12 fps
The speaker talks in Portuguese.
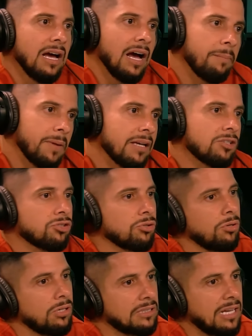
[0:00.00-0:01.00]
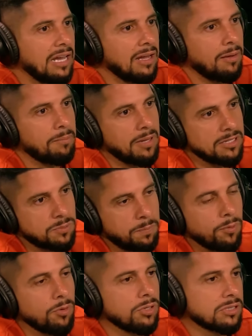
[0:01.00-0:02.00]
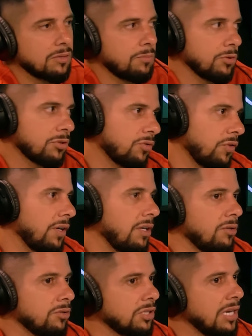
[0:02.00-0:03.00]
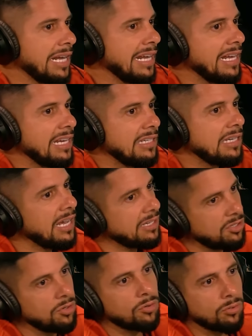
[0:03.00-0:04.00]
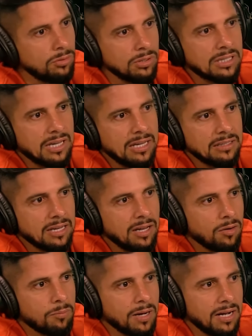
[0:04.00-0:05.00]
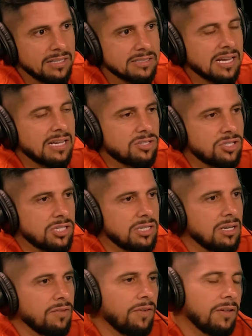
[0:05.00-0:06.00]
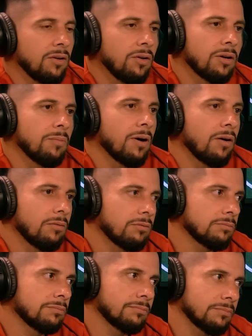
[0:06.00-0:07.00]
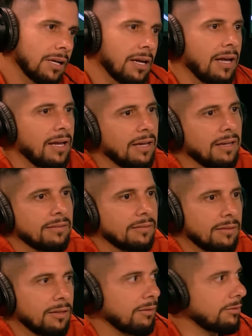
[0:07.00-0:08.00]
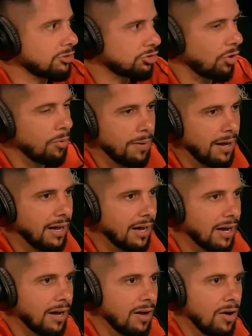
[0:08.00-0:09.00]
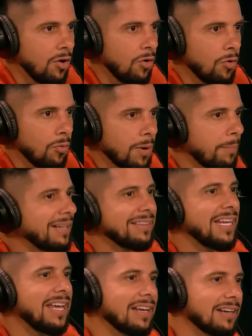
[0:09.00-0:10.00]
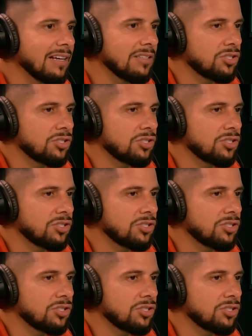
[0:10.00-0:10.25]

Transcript: ameaçou, né, minha esposa, meus filhos, e aí eu coloquei, né, uma risadinha e falei, ô irmão, é, é só uma uma maneira